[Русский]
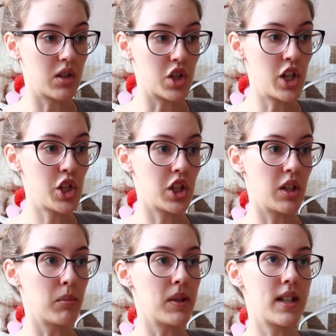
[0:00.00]

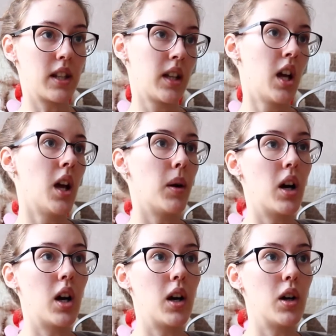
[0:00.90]
женщины мыслят
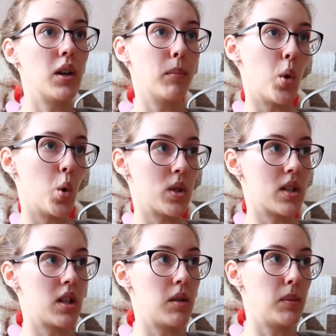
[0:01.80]
а,
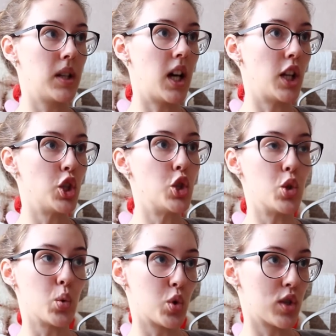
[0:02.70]
эмоциями, они
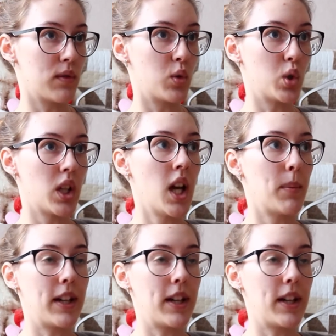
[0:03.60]
чувствуют,